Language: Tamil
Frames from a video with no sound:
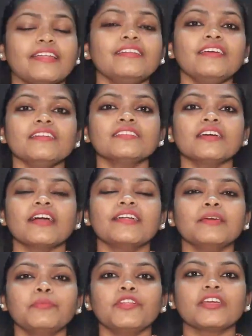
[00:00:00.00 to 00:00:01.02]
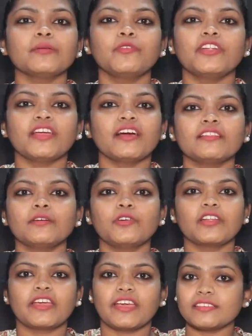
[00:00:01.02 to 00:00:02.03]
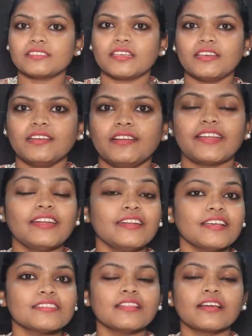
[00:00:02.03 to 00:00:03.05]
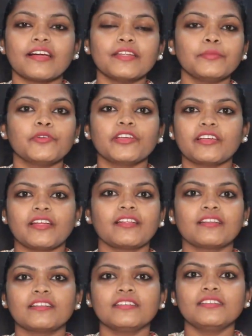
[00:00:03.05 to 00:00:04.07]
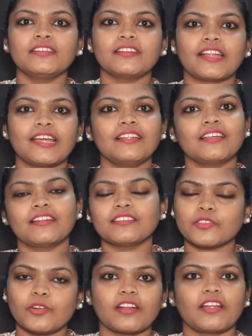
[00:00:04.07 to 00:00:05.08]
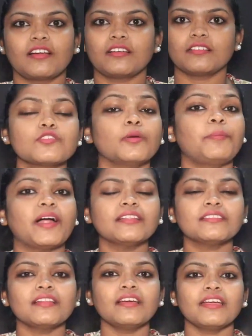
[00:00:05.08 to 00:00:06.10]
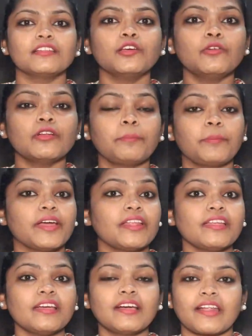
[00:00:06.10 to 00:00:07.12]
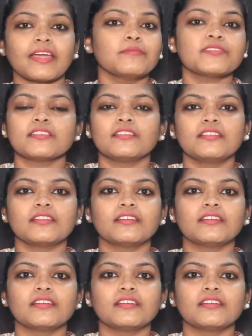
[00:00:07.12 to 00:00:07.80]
டென் இயர்ஸா கண்டுபிடிக்க முடியாத ஒரு கேஸ டென் டேஸ்ல கண்டுபிடிக்கிறாருன்னு ட்ரைலர்ல சொல்றாங்க சோ படத்துல ஏதோ ஒரு பெரிய கிரைம் சீன்